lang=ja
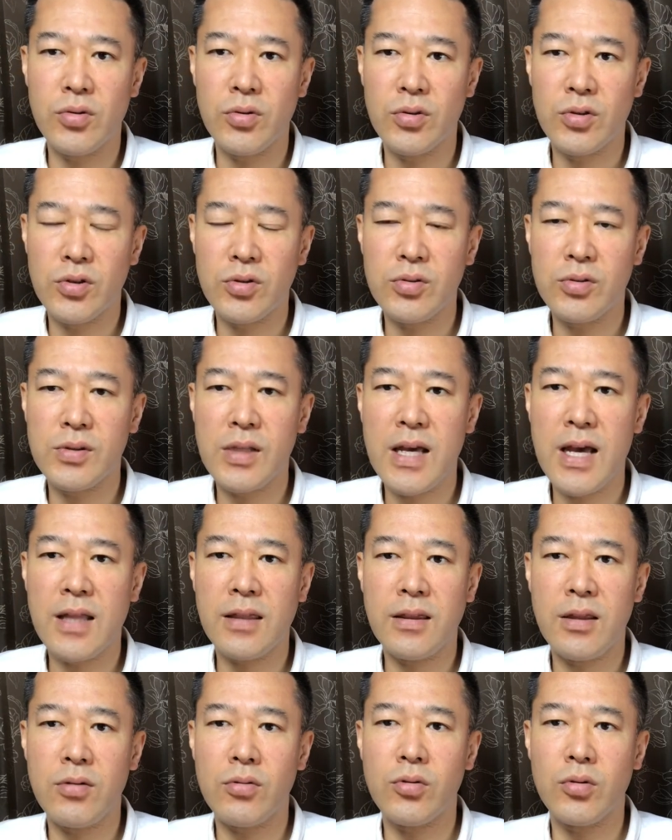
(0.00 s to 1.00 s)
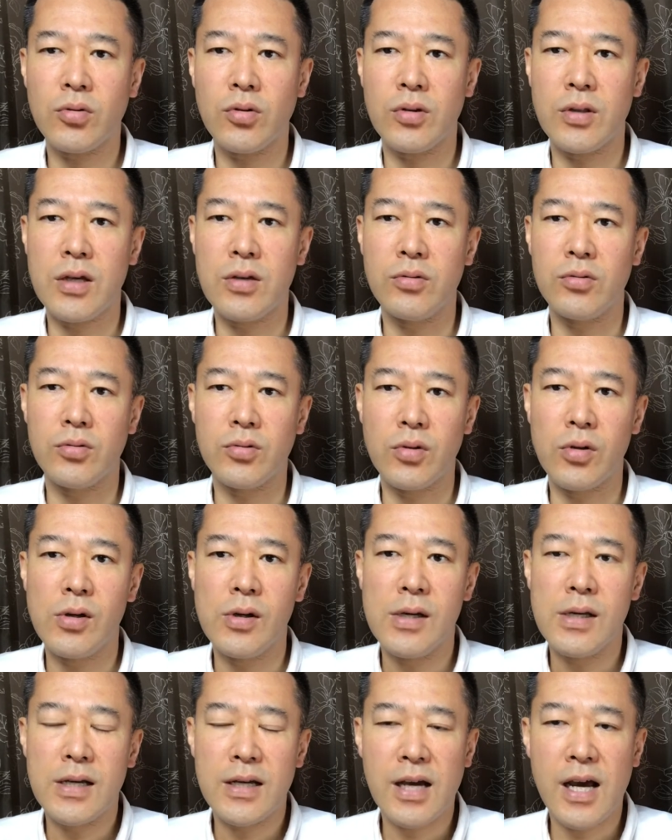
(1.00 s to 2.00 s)
週でやってることでいうと
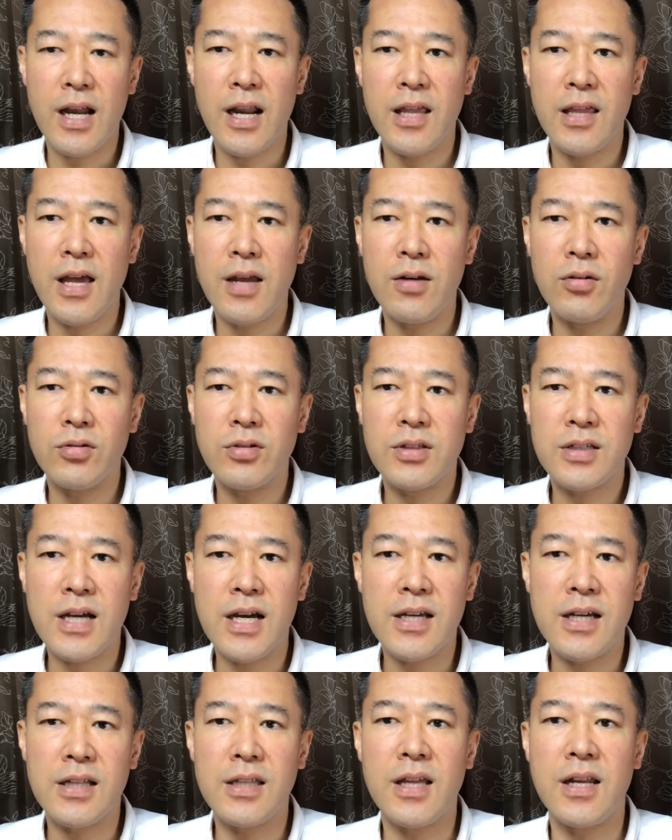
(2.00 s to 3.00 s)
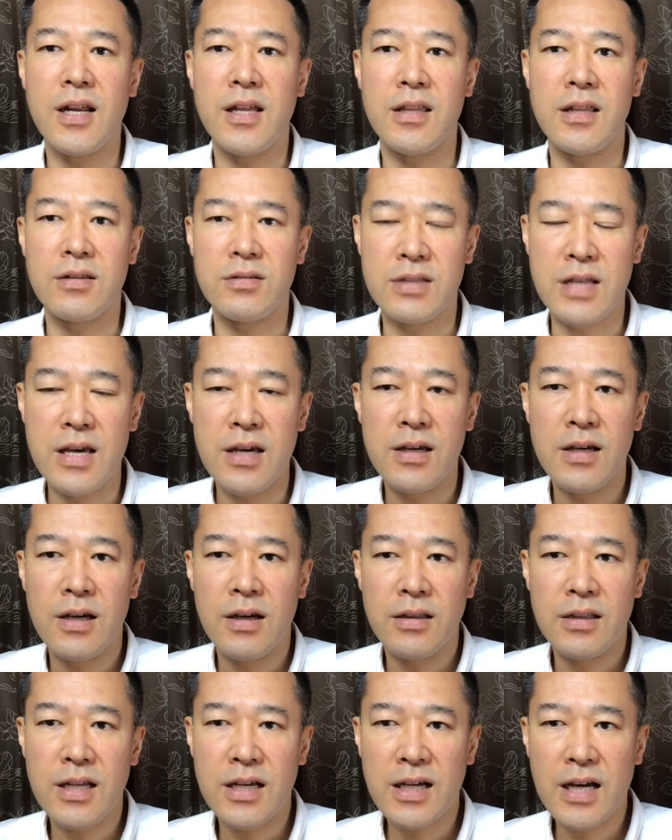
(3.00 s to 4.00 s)
体の使い方なんですね。
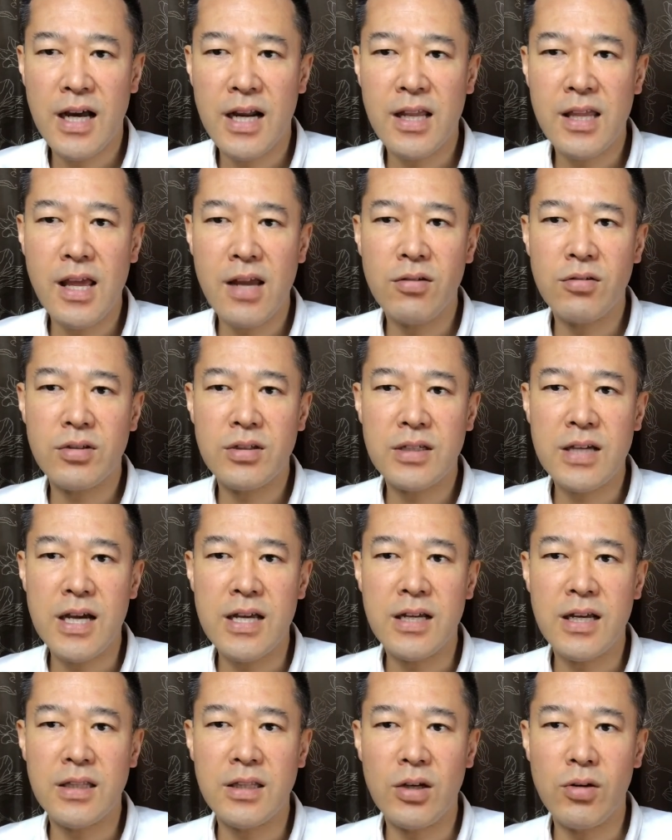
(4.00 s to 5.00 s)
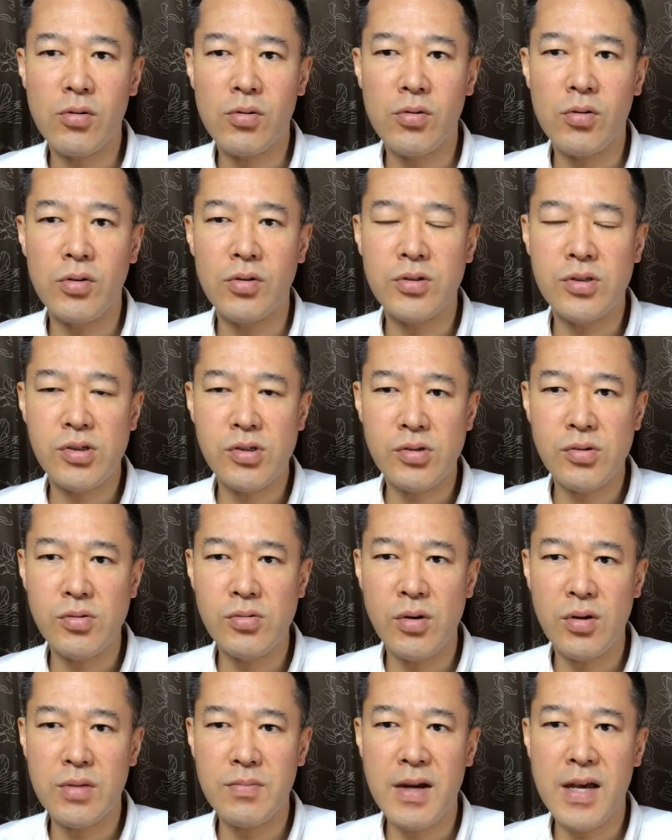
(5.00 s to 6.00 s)
で体の使い方をこう週
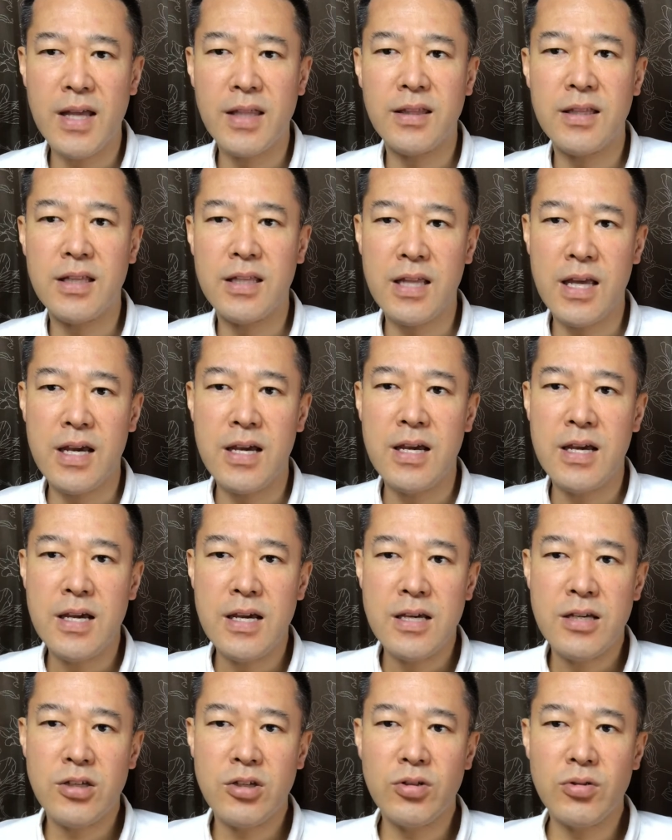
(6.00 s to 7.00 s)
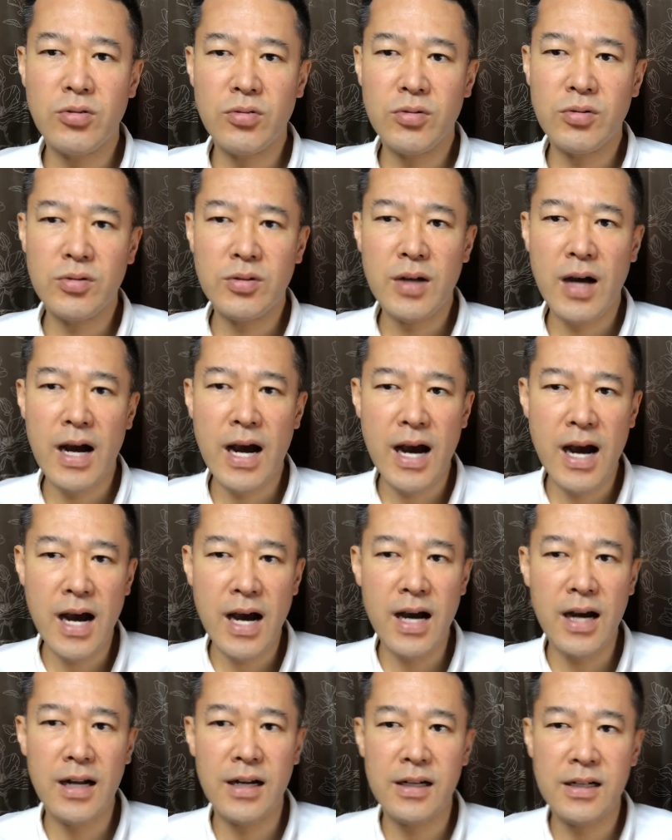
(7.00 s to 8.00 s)
を今やってて週
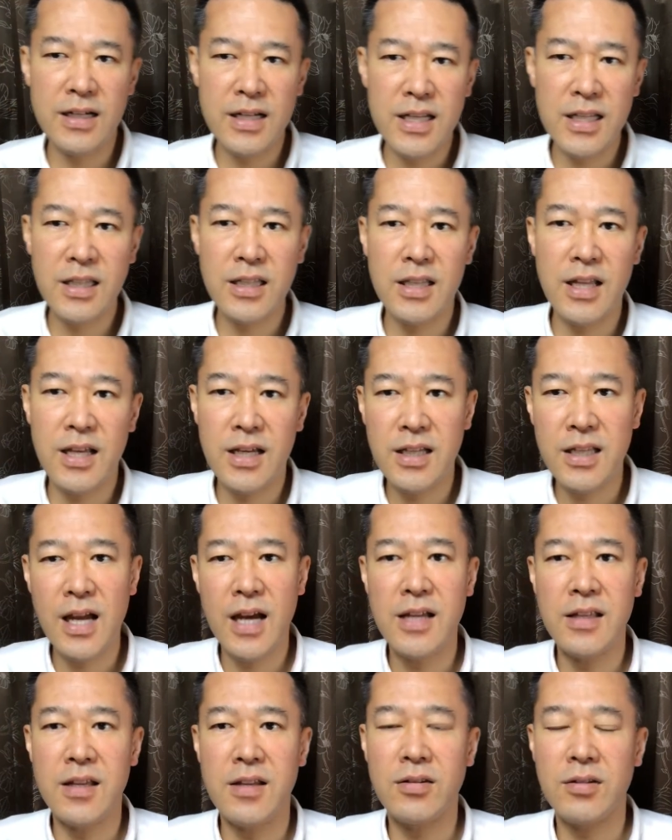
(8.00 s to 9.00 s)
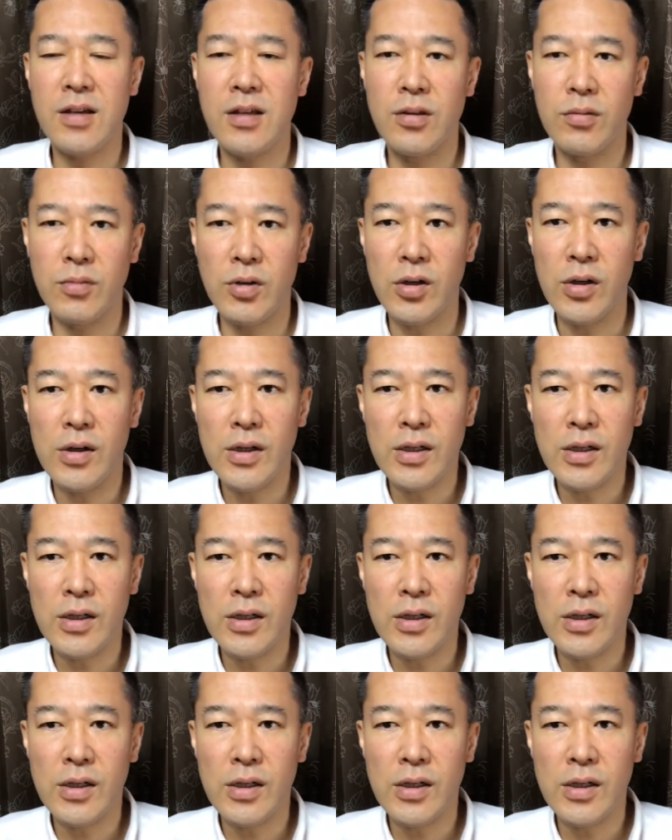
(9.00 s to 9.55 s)
張りっていきたいんですけども